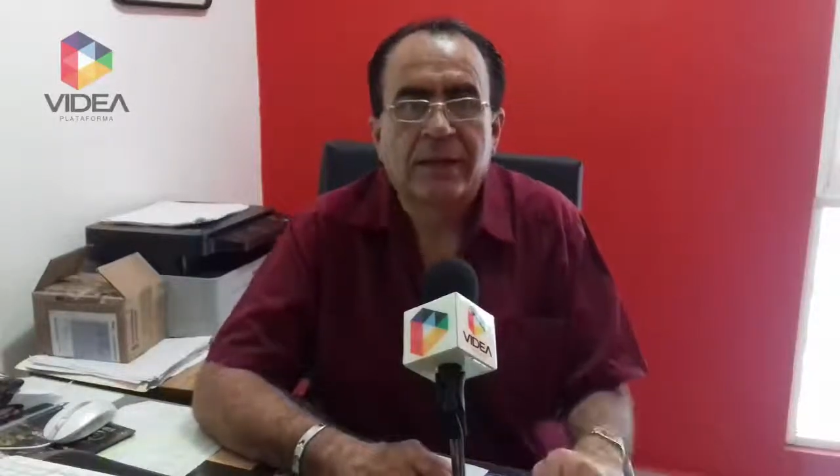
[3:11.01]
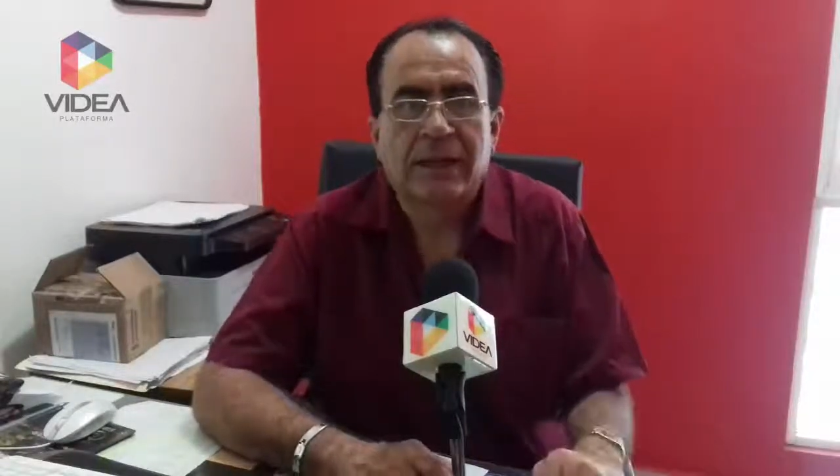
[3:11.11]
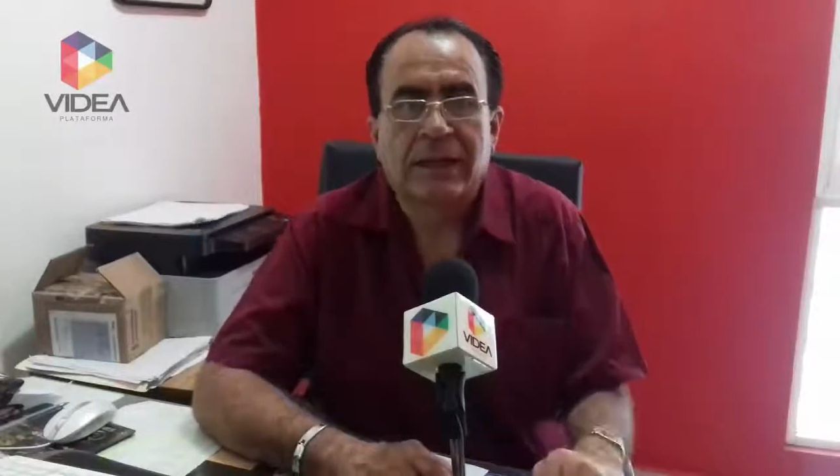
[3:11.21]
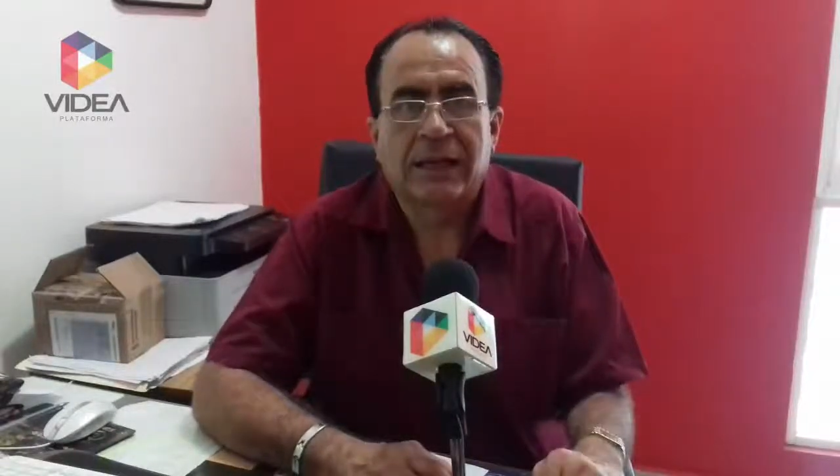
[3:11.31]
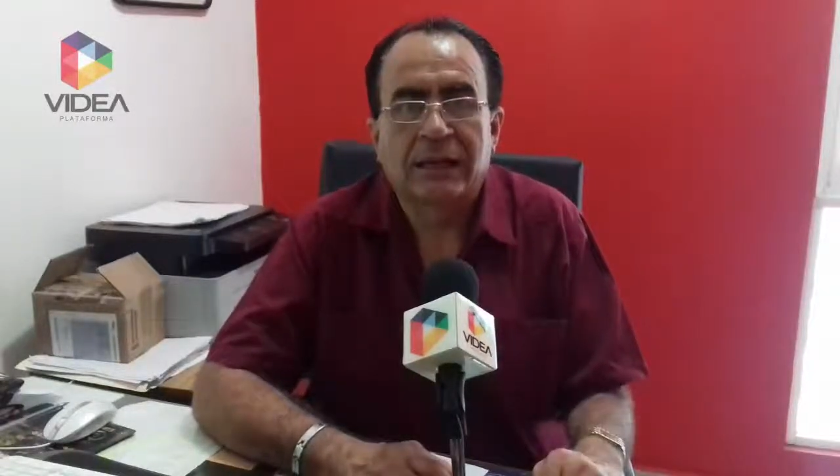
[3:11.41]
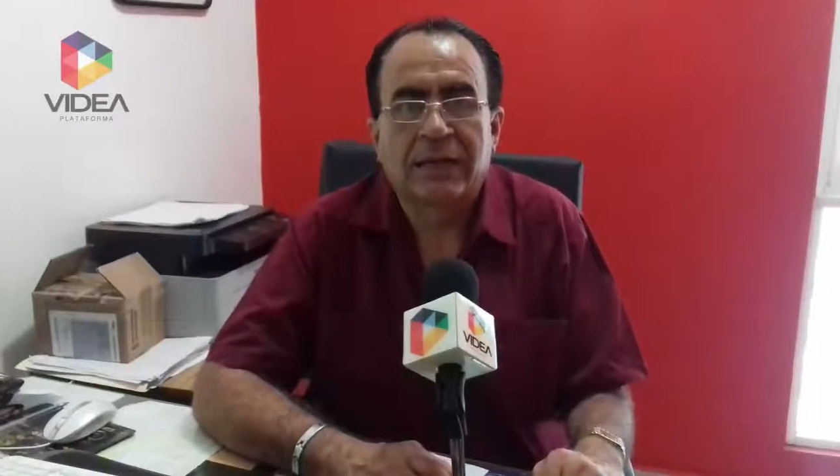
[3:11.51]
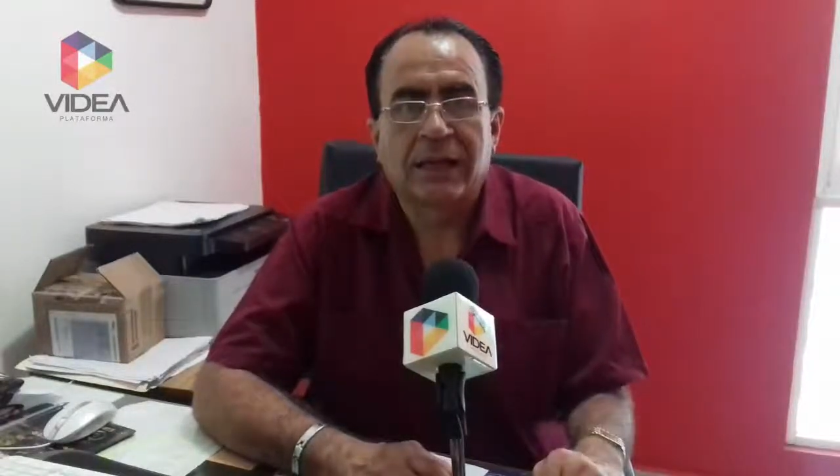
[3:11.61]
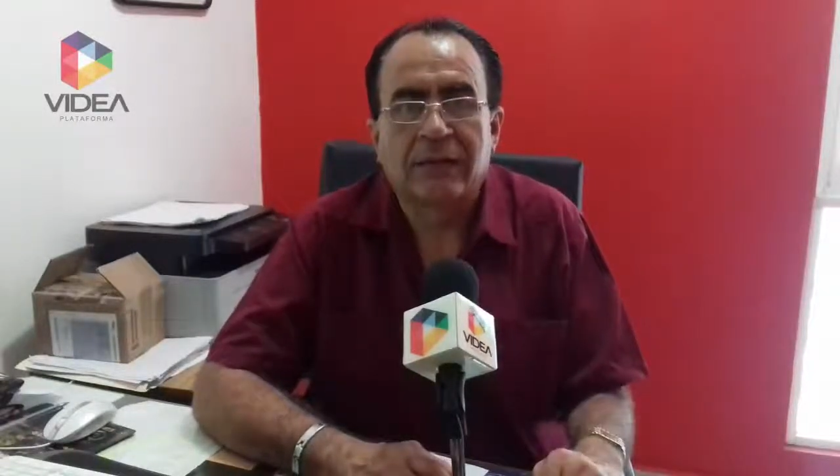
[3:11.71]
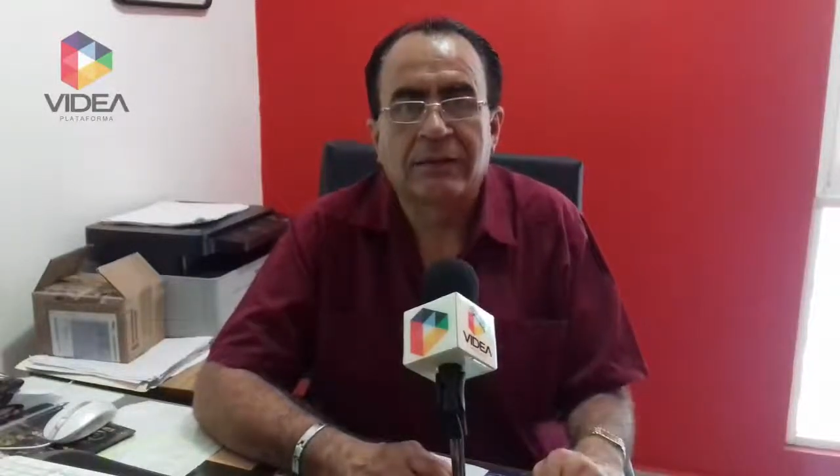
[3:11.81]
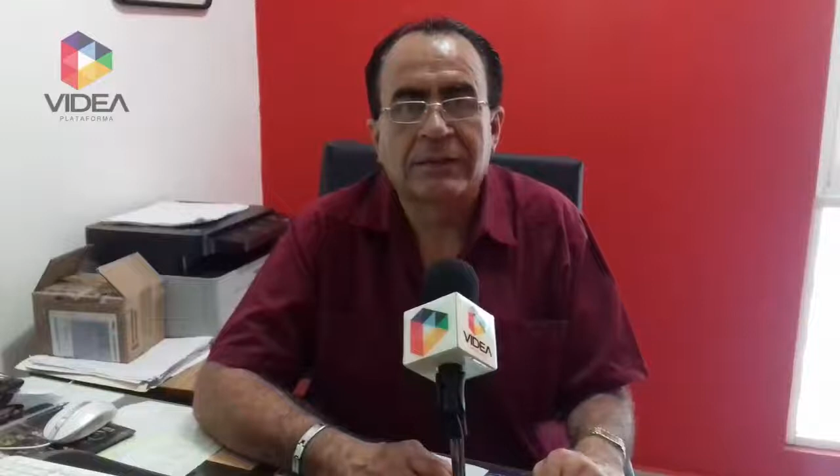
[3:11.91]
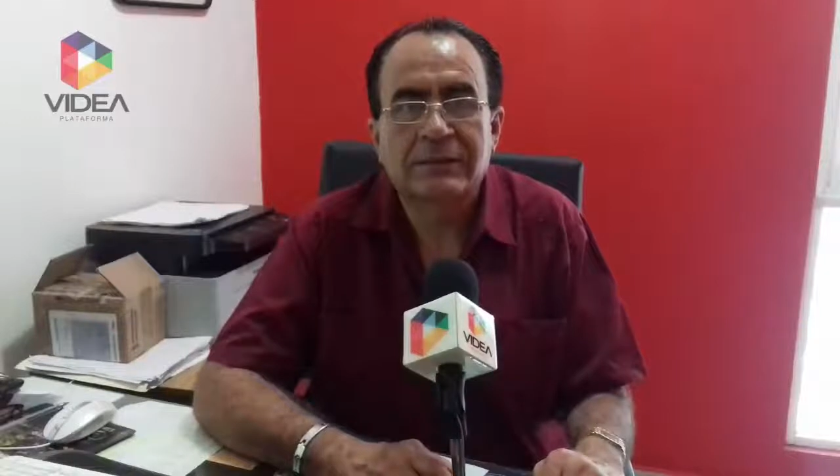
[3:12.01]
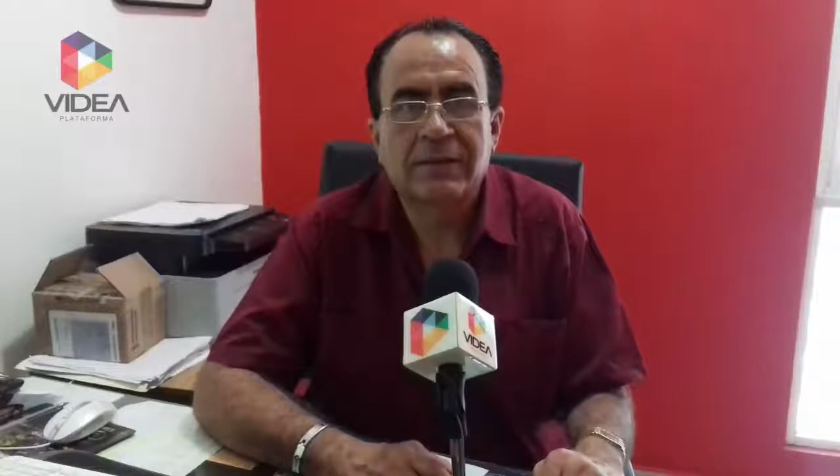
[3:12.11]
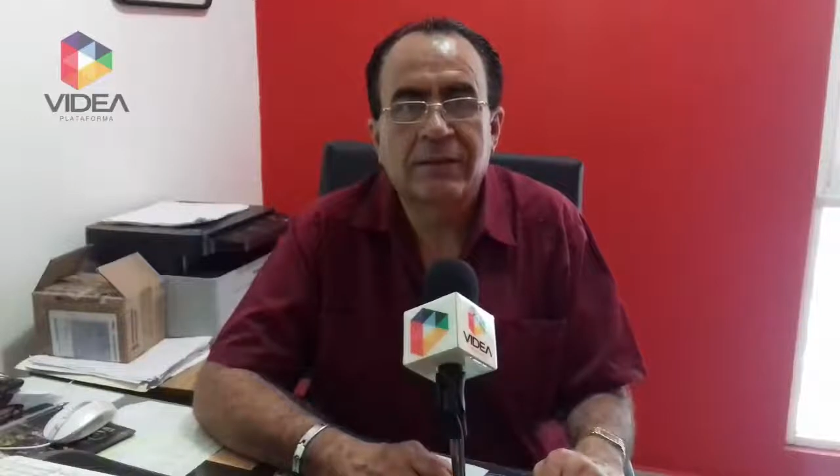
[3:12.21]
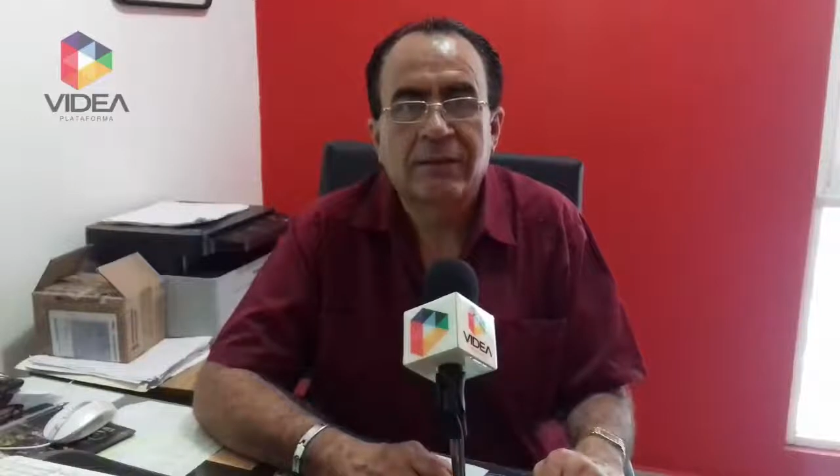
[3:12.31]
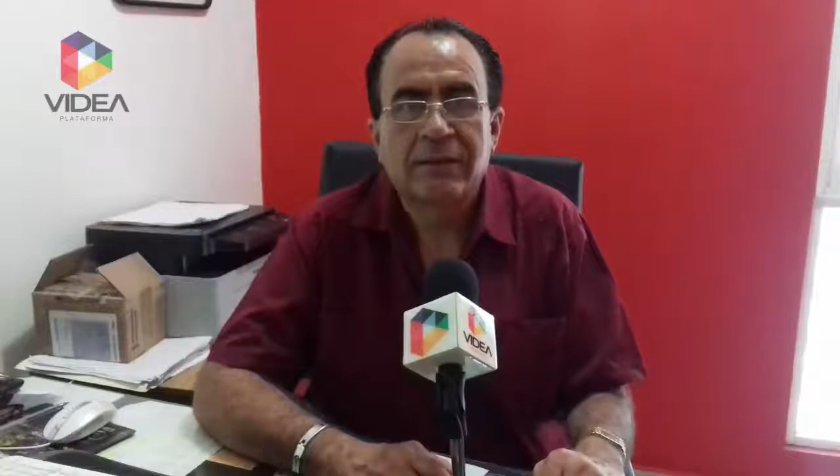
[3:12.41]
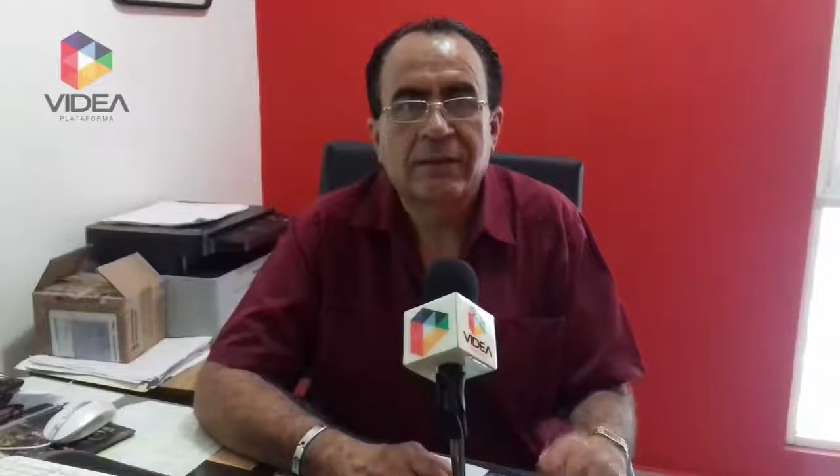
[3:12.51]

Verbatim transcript: El calendario dice